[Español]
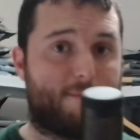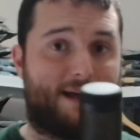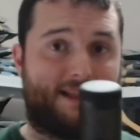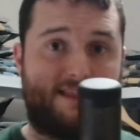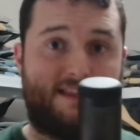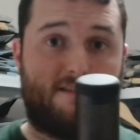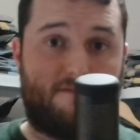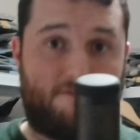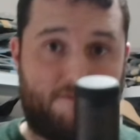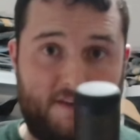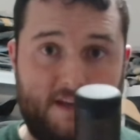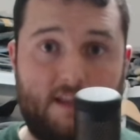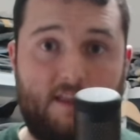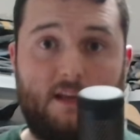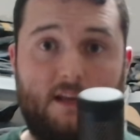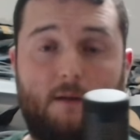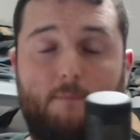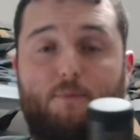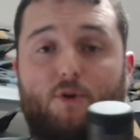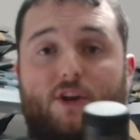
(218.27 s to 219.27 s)

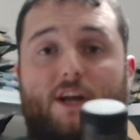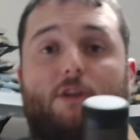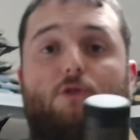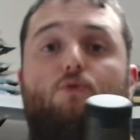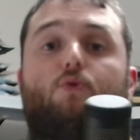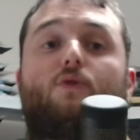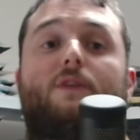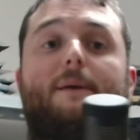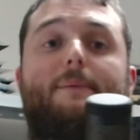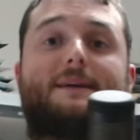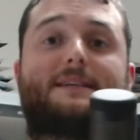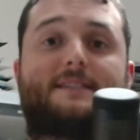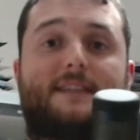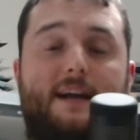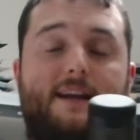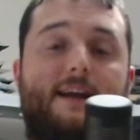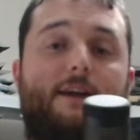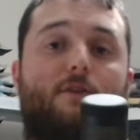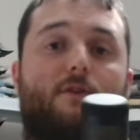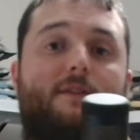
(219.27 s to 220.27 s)
difícil porque tú debes
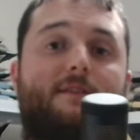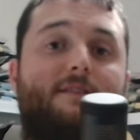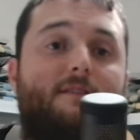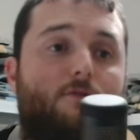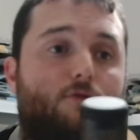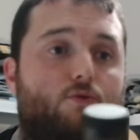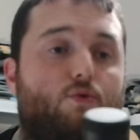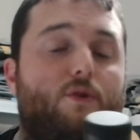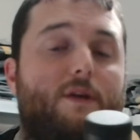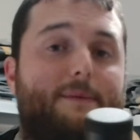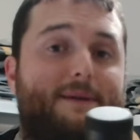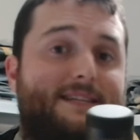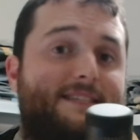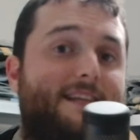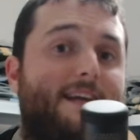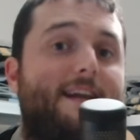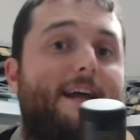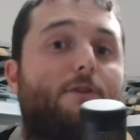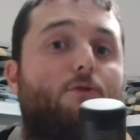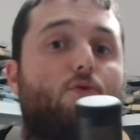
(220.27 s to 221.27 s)
tener, tú debes
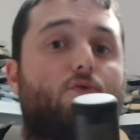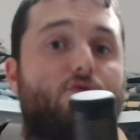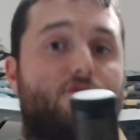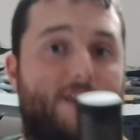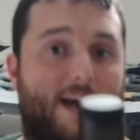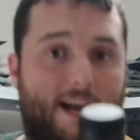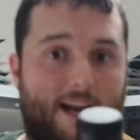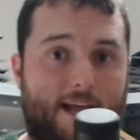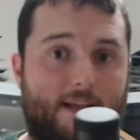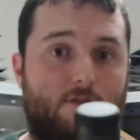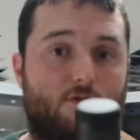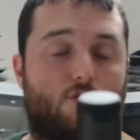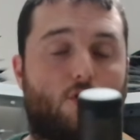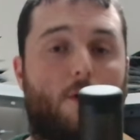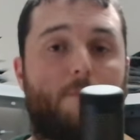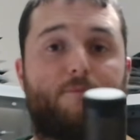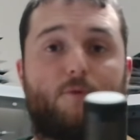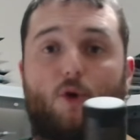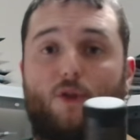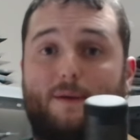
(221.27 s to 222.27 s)
tener un
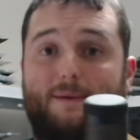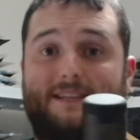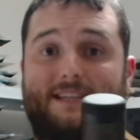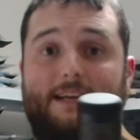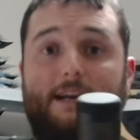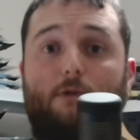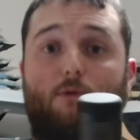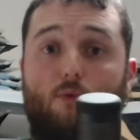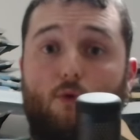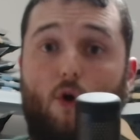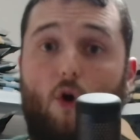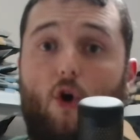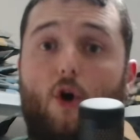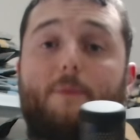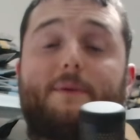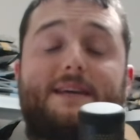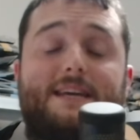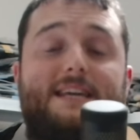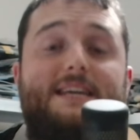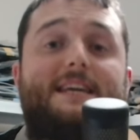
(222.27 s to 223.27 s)
talento o debes tener un
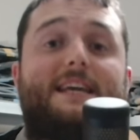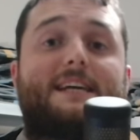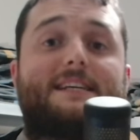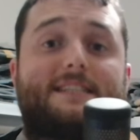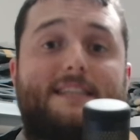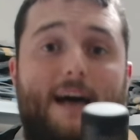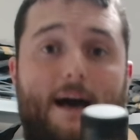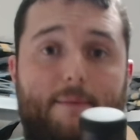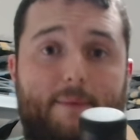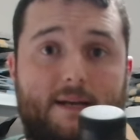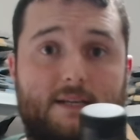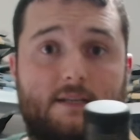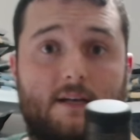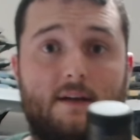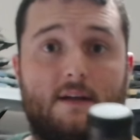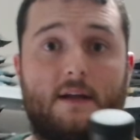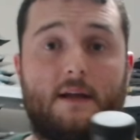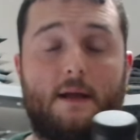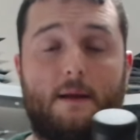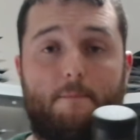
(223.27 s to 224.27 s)
hobby y que sabes,
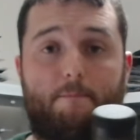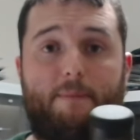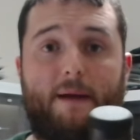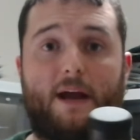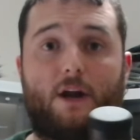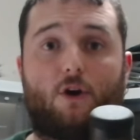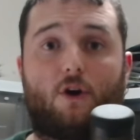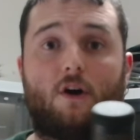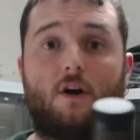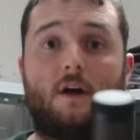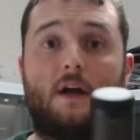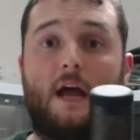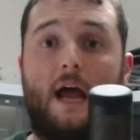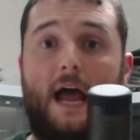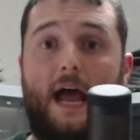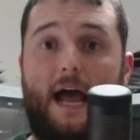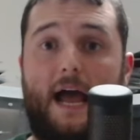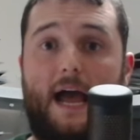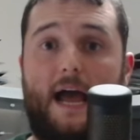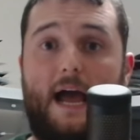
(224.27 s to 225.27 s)
pero
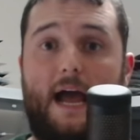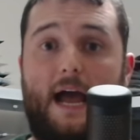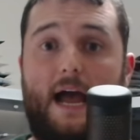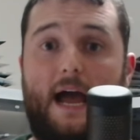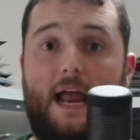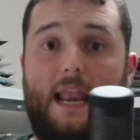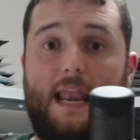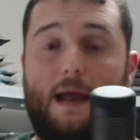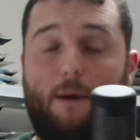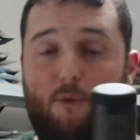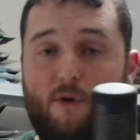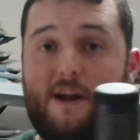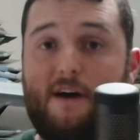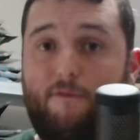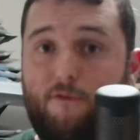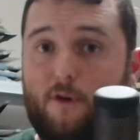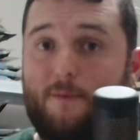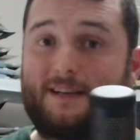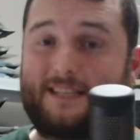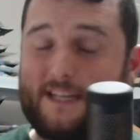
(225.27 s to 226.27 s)
eh, la buena
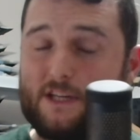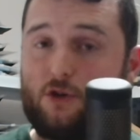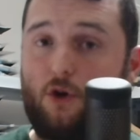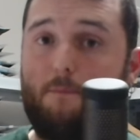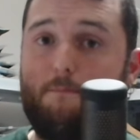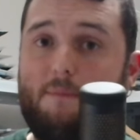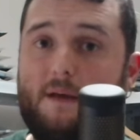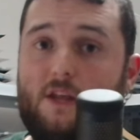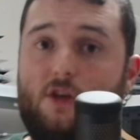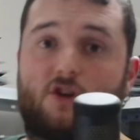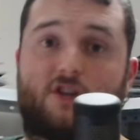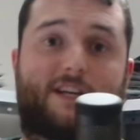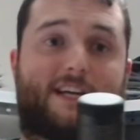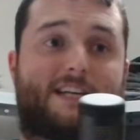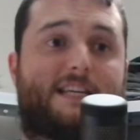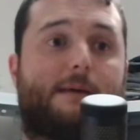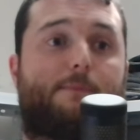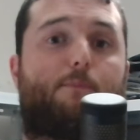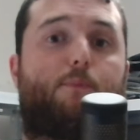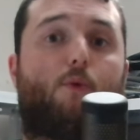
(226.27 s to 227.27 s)
forma es que son vídeos
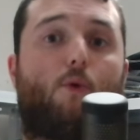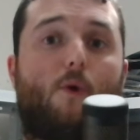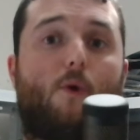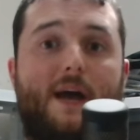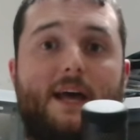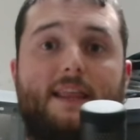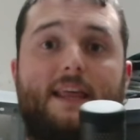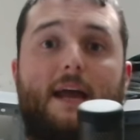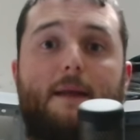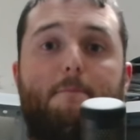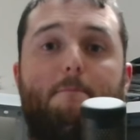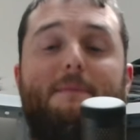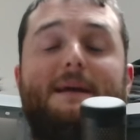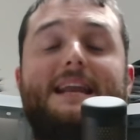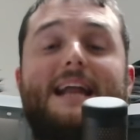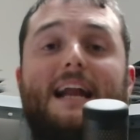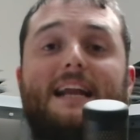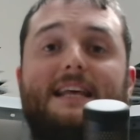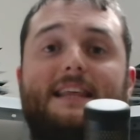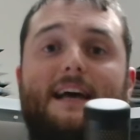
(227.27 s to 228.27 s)
que se pueden
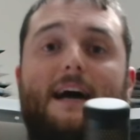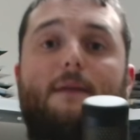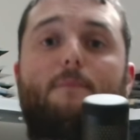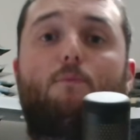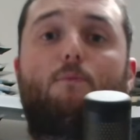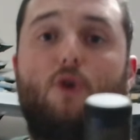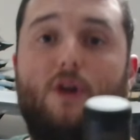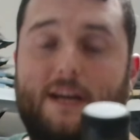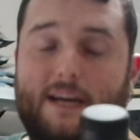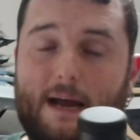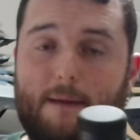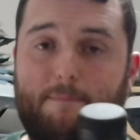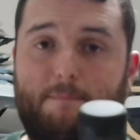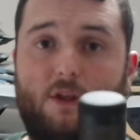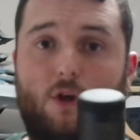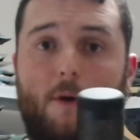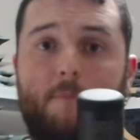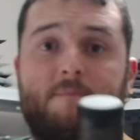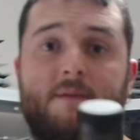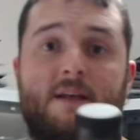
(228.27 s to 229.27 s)
viralizar muy
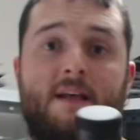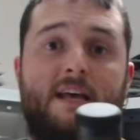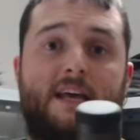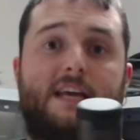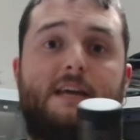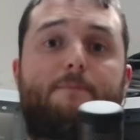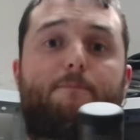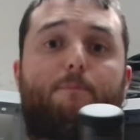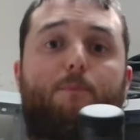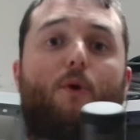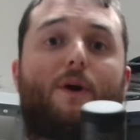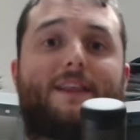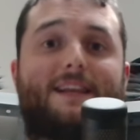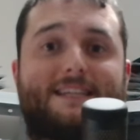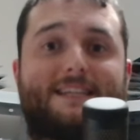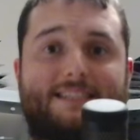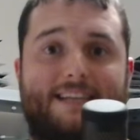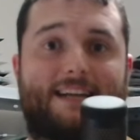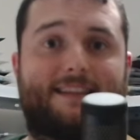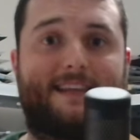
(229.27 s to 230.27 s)
rápido y
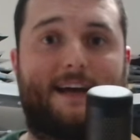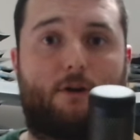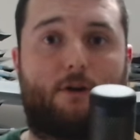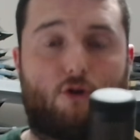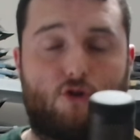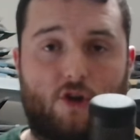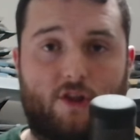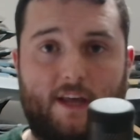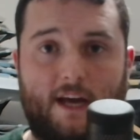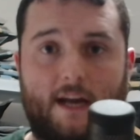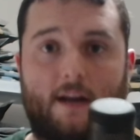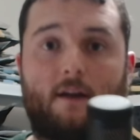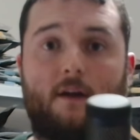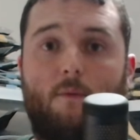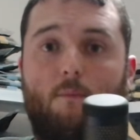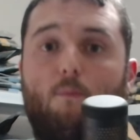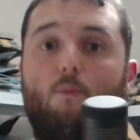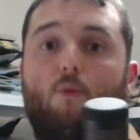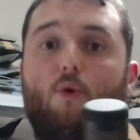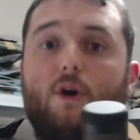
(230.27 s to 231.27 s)
puedes darte a conocer
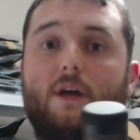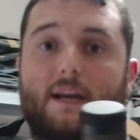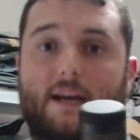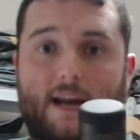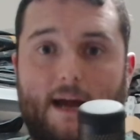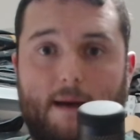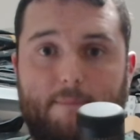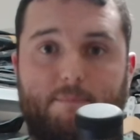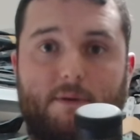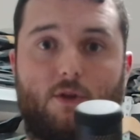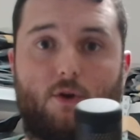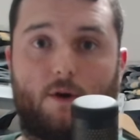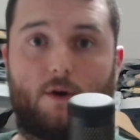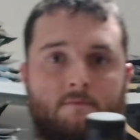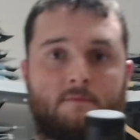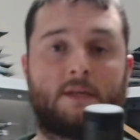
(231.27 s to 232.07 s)
muy rápido.